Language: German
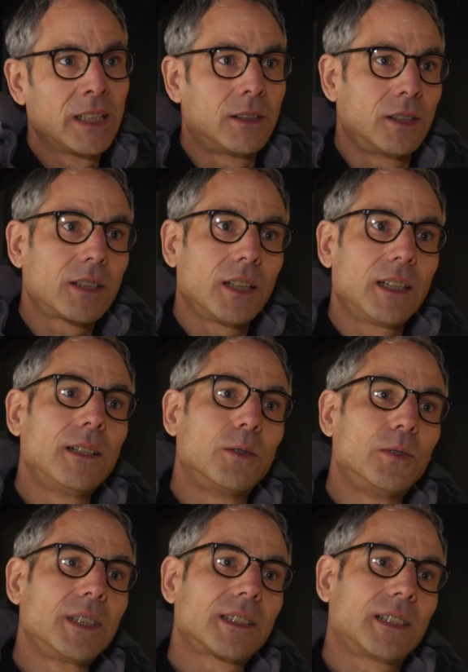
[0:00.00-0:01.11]
und können
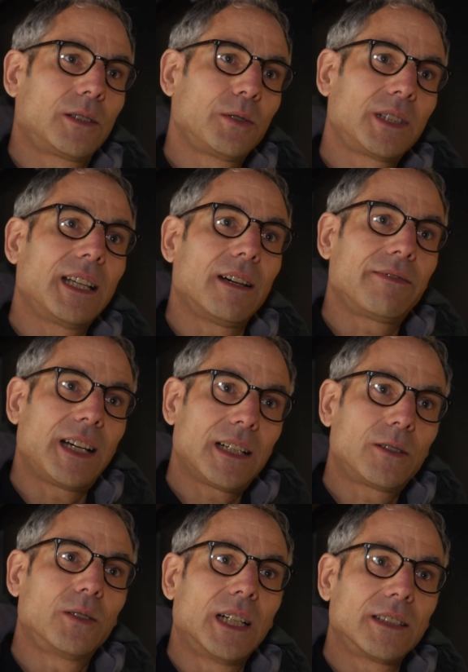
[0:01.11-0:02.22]
uns natürlich die
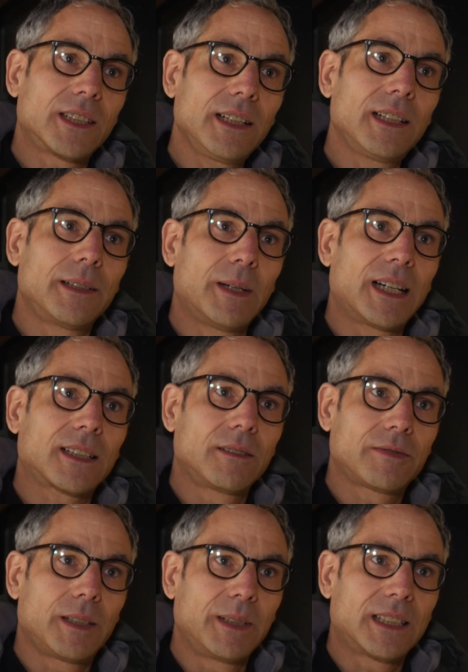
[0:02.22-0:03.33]
Erfahrungen aus anderen Märkten
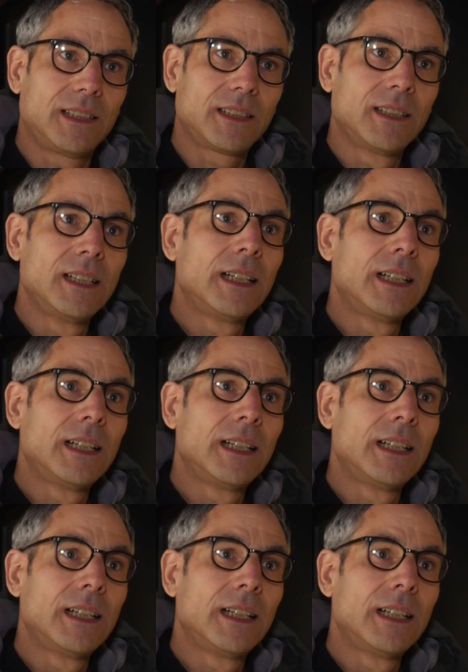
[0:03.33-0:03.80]
vermitteln.